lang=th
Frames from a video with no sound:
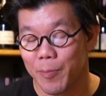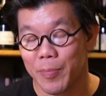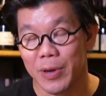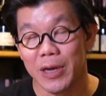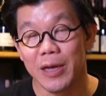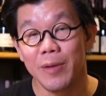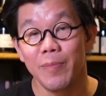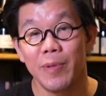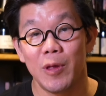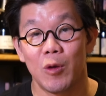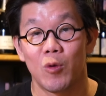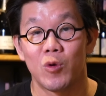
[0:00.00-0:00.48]

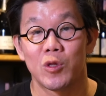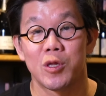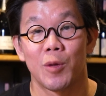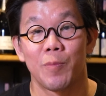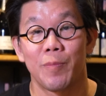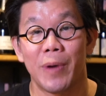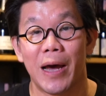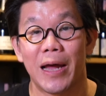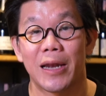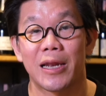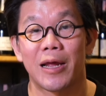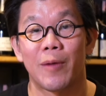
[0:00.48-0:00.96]
พื้นผิวสั
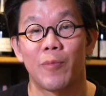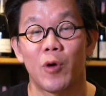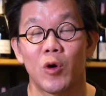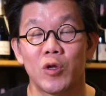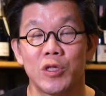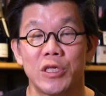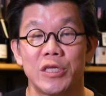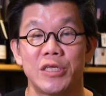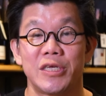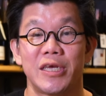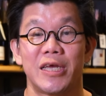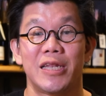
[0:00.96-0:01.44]
มผัสกับออ
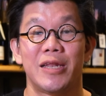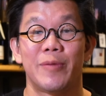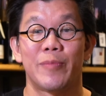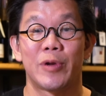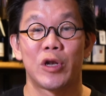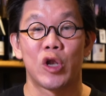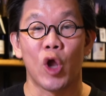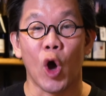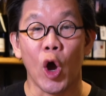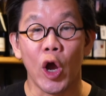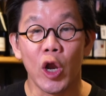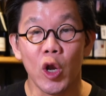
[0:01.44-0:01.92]
กซิเจนเนี่ย
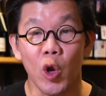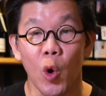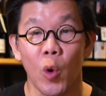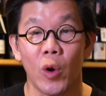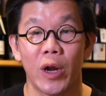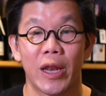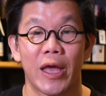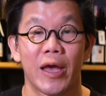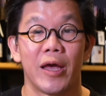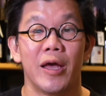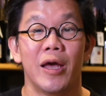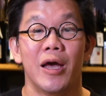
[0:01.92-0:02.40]
มันน้อยลง
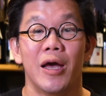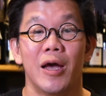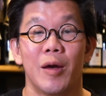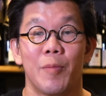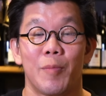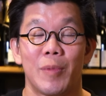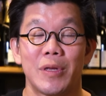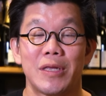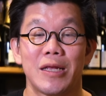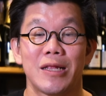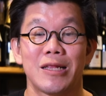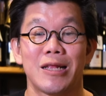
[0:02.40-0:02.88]
เนี่ย
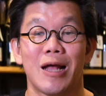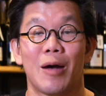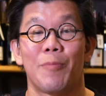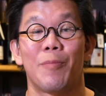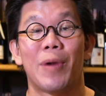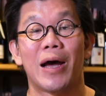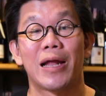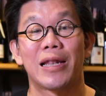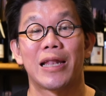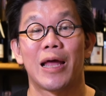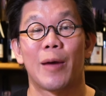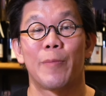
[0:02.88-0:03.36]
มันจะสา
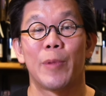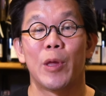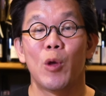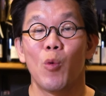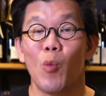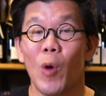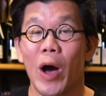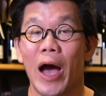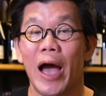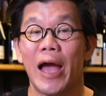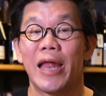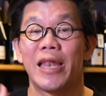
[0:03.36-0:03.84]
มารถทำให้
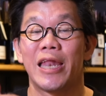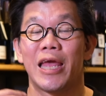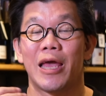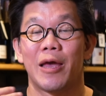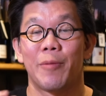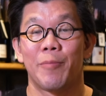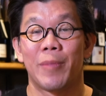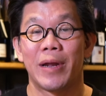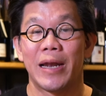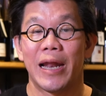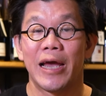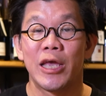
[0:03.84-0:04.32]
ไวน์เนี่ย
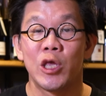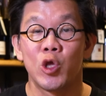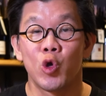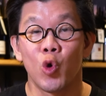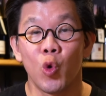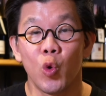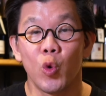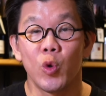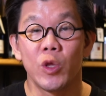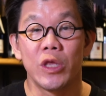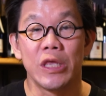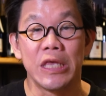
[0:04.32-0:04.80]
มันอา
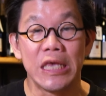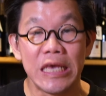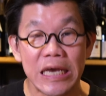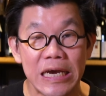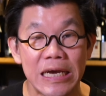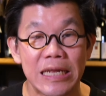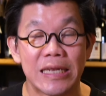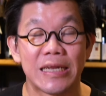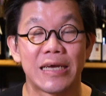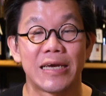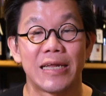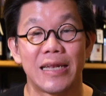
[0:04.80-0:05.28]
ยุ
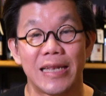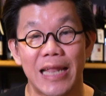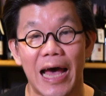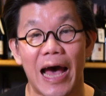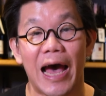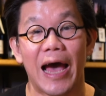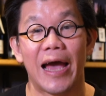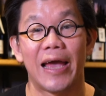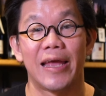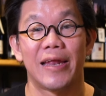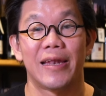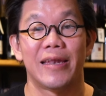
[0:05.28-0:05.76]
ยืนขึ้น
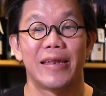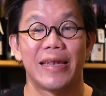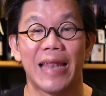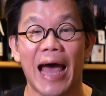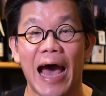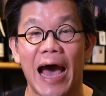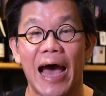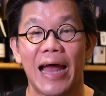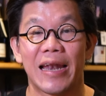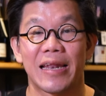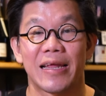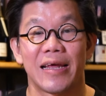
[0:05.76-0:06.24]
ได้
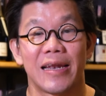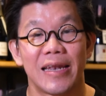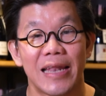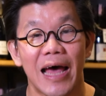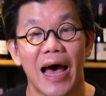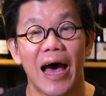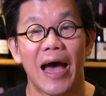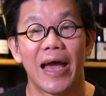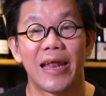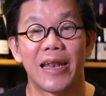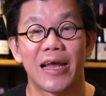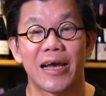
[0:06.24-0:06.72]
นานขึ้น
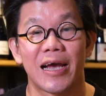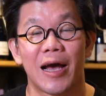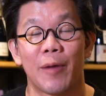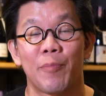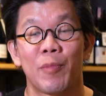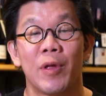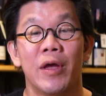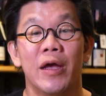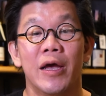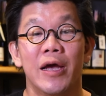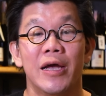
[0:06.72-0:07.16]
ได้นะครับ